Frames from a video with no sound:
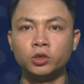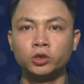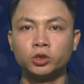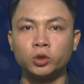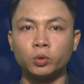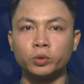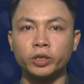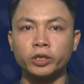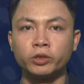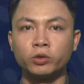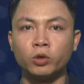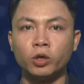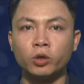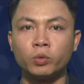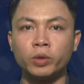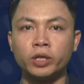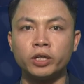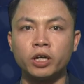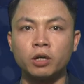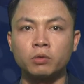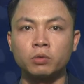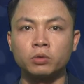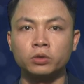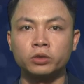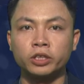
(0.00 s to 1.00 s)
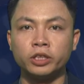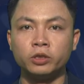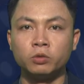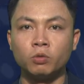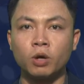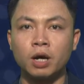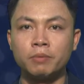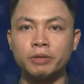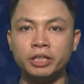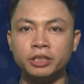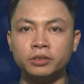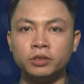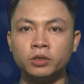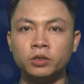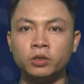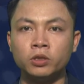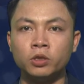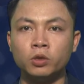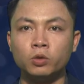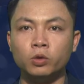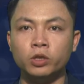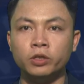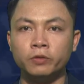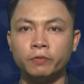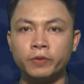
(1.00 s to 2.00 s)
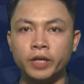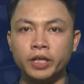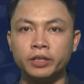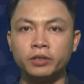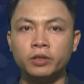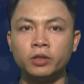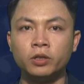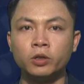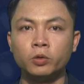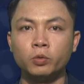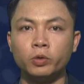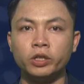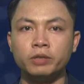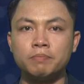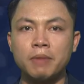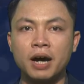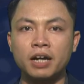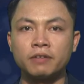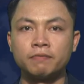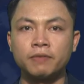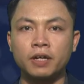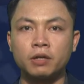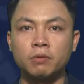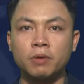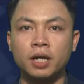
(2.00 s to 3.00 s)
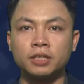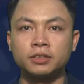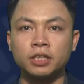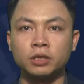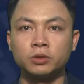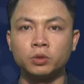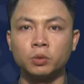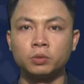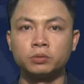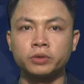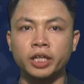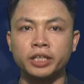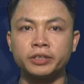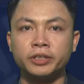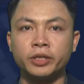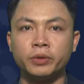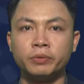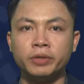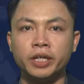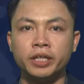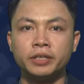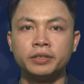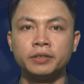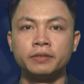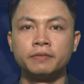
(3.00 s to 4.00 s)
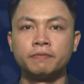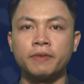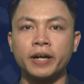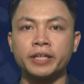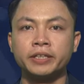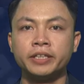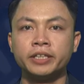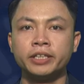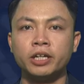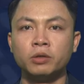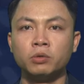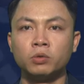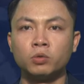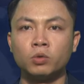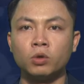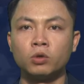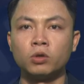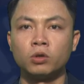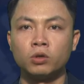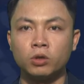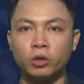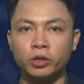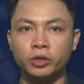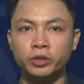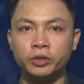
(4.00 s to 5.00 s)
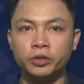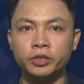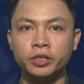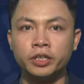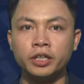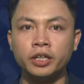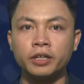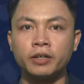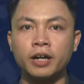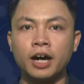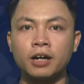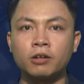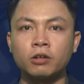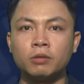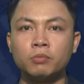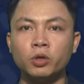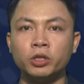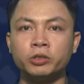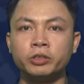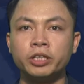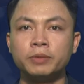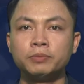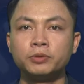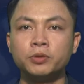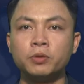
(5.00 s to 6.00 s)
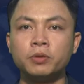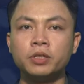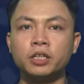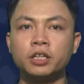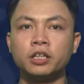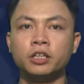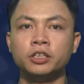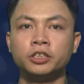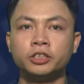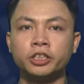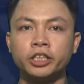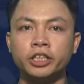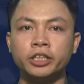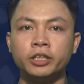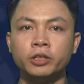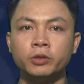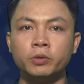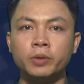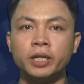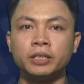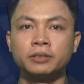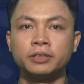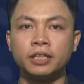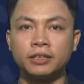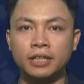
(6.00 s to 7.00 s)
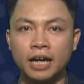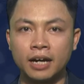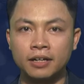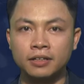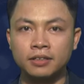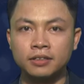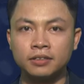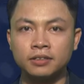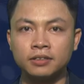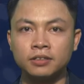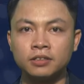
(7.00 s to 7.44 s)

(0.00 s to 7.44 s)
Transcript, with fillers: Chủ tịch Hội khuyến học tỉnh Hòa Bình, Ủy viên Ủy ban Văn hóa Giáo dục Thanh thiếu niên và Nhi đồng của Quốc hội đã có buổi tiếp xúc cử tri huyện Tân Lạc.